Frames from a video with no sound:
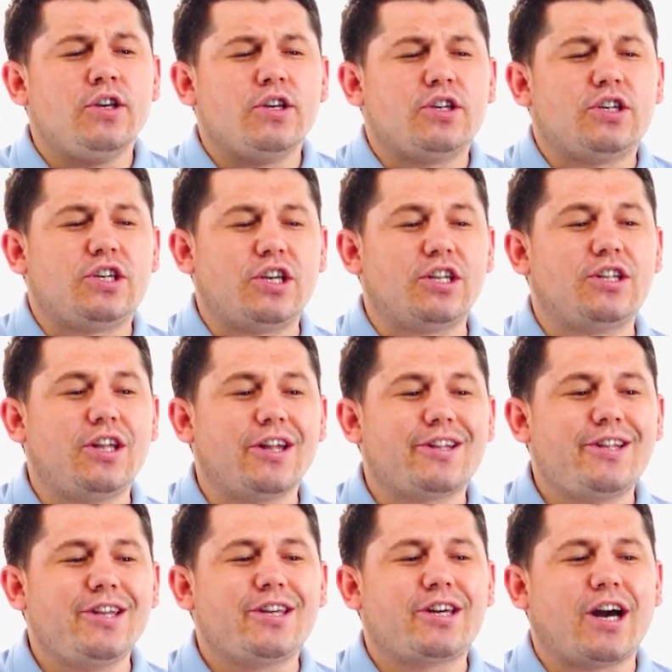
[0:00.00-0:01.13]

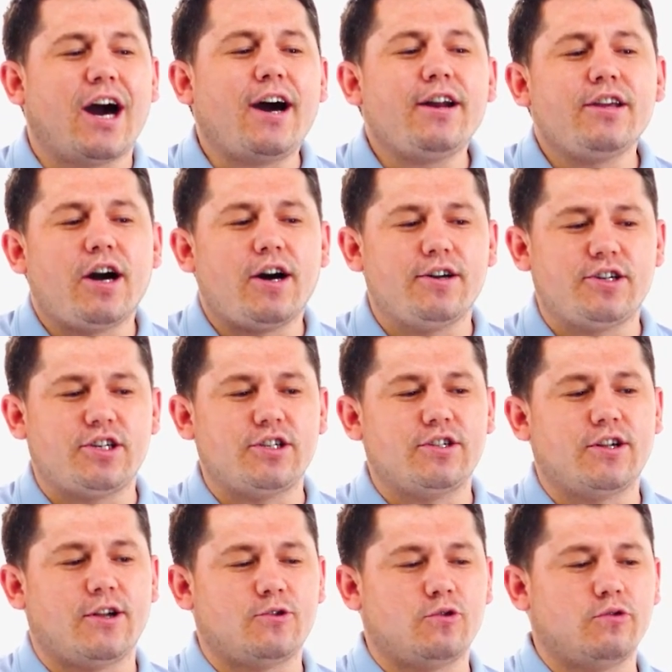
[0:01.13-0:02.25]
Şiddetli kar
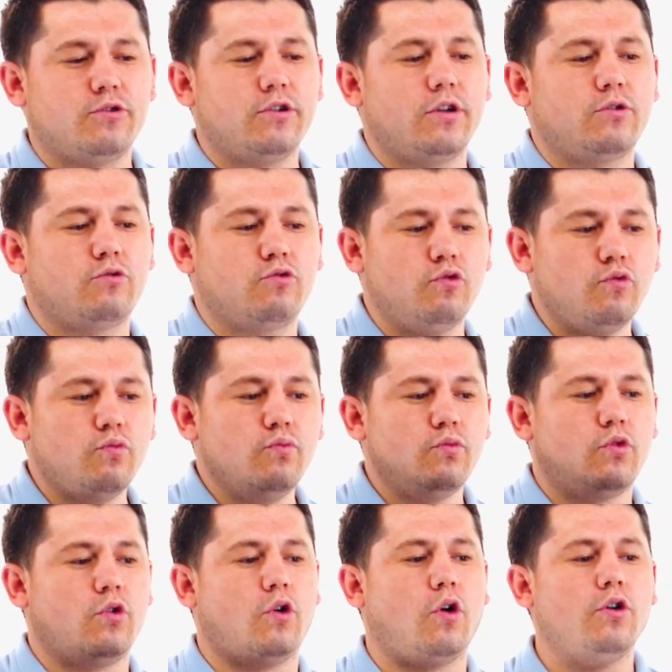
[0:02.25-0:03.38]
yağışından sonra
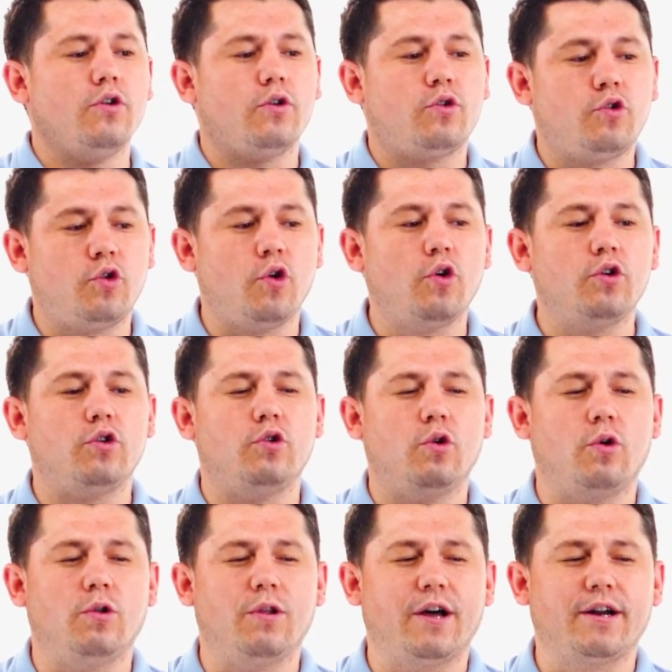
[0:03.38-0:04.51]
tüm koy, köy
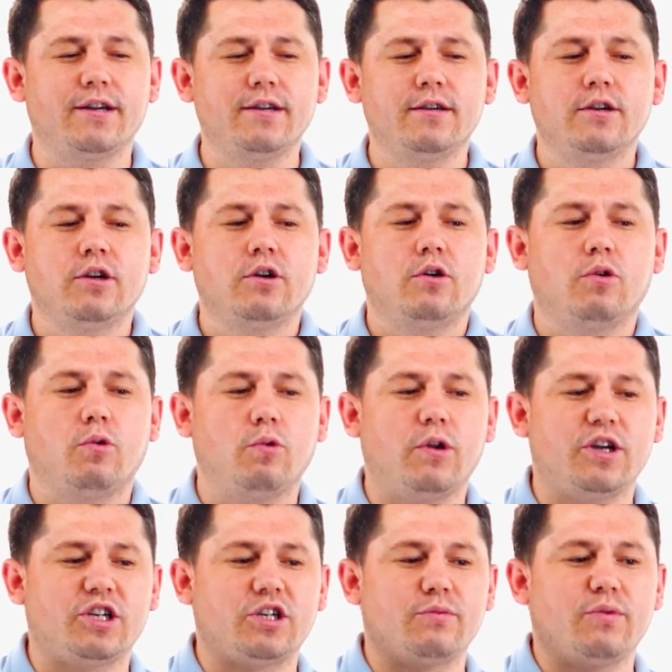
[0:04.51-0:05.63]
yolları
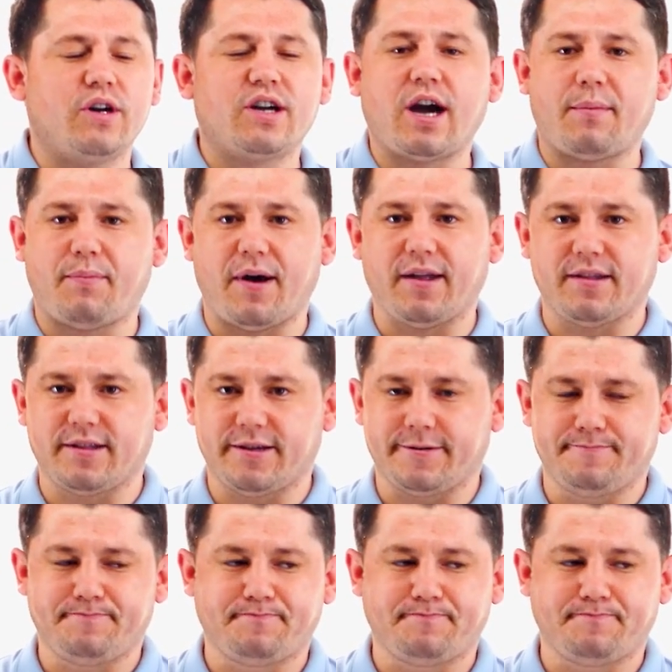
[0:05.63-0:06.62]
ulaşıma kapandı.